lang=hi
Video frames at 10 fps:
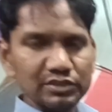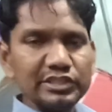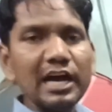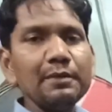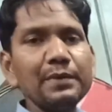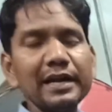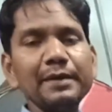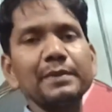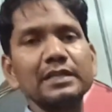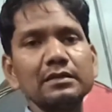जान
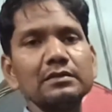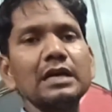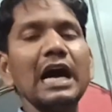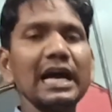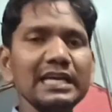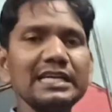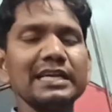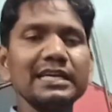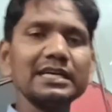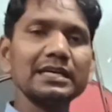पकड़े पतंग आगे
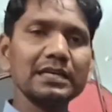जाके